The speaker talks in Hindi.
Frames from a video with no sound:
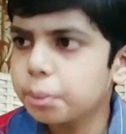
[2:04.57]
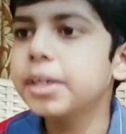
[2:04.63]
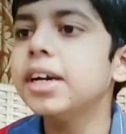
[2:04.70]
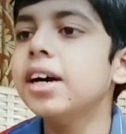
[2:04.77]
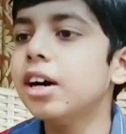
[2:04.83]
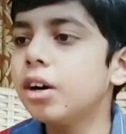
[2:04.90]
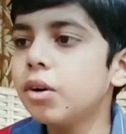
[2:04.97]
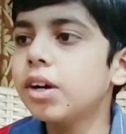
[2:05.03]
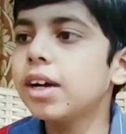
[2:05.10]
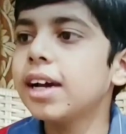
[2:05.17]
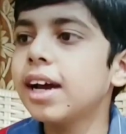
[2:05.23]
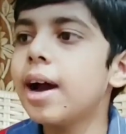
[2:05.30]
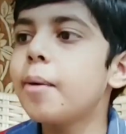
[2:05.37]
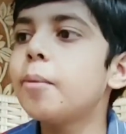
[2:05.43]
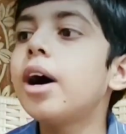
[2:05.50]
साहब क्या हो
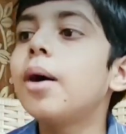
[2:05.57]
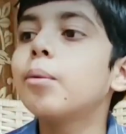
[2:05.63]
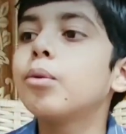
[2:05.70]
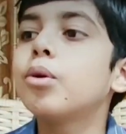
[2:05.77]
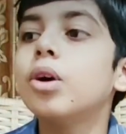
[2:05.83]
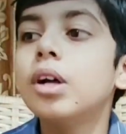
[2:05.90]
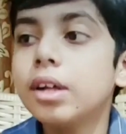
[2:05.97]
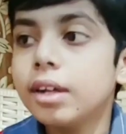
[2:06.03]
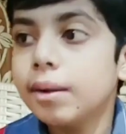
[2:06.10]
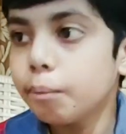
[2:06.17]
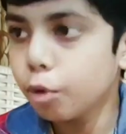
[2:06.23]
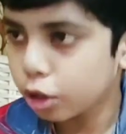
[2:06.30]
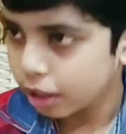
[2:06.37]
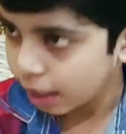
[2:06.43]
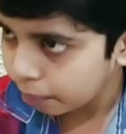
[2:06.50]
गया हम आपको
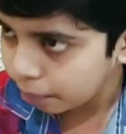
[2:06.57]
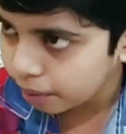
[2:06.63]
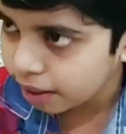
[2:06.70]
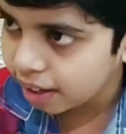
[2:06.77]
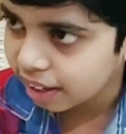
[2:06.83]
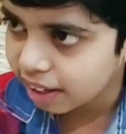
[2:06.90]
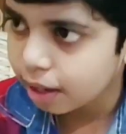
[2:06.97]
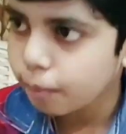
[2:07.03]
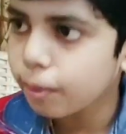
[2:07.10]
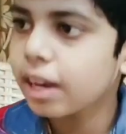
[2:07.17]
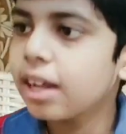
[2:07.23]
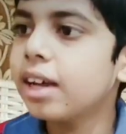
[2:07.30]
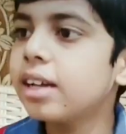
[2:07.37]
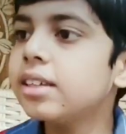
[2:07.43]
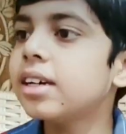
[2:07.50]
बोतल भी पिला देंगे
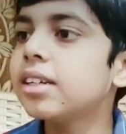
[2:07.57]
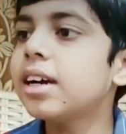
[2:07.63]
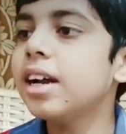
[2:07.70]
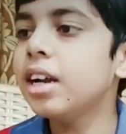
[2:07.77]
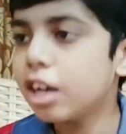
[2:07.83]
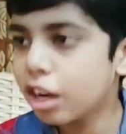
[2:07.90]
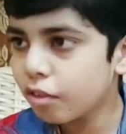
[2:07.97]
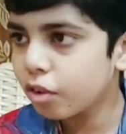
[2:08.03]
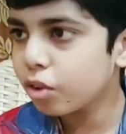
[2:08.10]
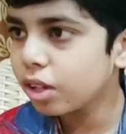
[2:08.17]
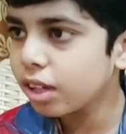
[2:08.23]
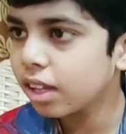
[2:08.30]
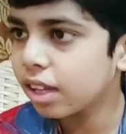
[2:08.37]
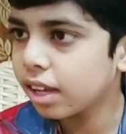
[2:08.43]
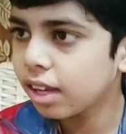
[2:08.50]
पहले अच्छा सा
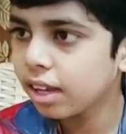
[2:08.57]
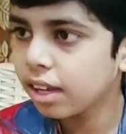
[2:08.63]
इंटरव्यू तो दे